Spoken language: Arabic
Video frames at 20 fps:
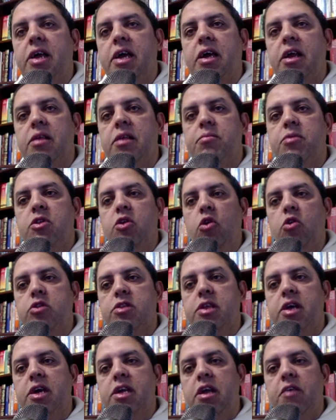كانت
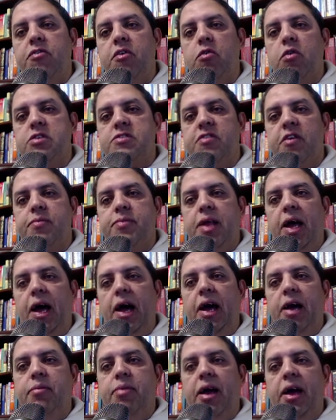بتحط هنا في الوصف
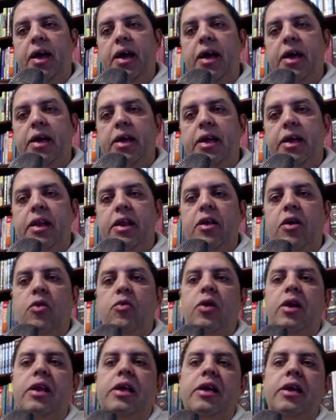بتاعها بقى اللي
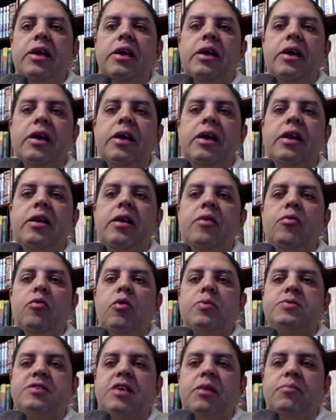هو الايه
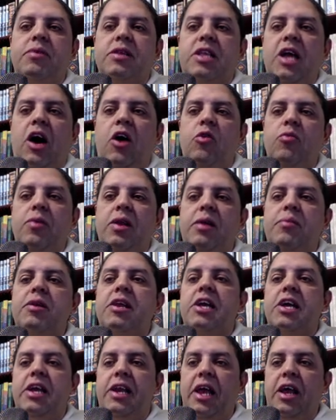الويب سايت بتاعهم اللي من
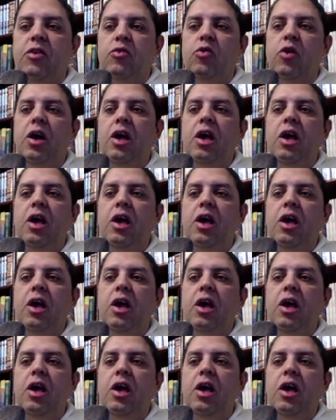خلاله